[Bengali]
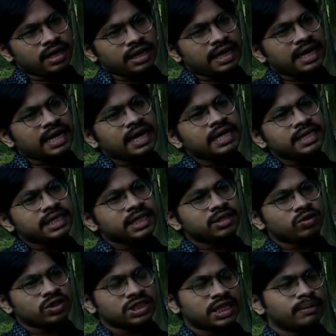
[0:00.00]
লেখালেখির
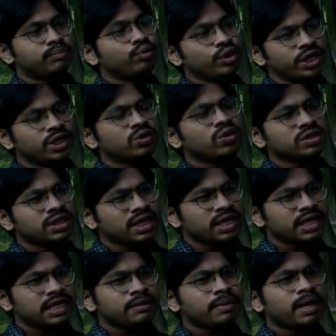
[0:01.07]
কথা বইয়ের কথা
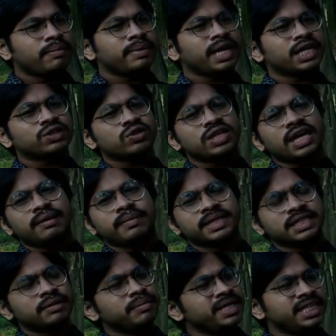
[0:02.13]
এভাবে আসলে
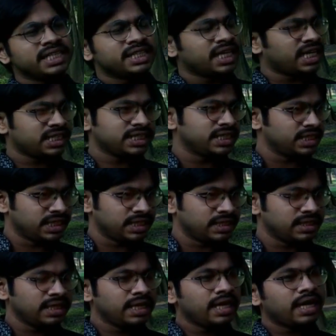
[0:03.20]
আমাদের মিডিয়াতে আসছে না
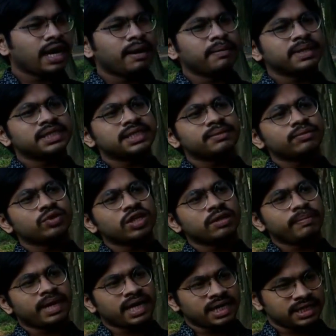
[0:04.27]
আমাদের মনে
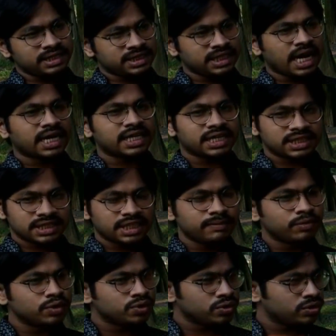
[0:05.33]
হয় বাংলাদেশে আটাশটার
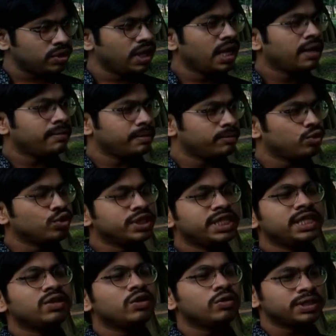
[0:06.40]
মতো এবং
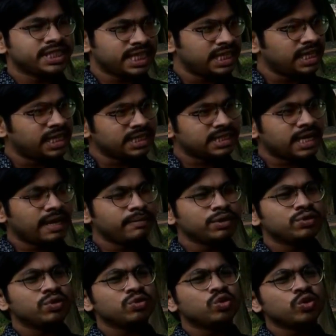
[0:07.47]
অধিক হলো চ্যানেল আছে আমি
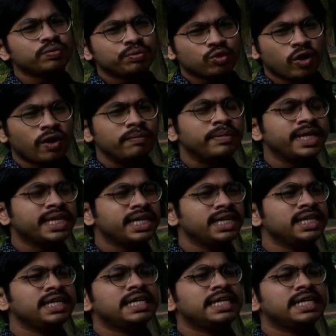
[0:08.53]
তো খুব কম দেখি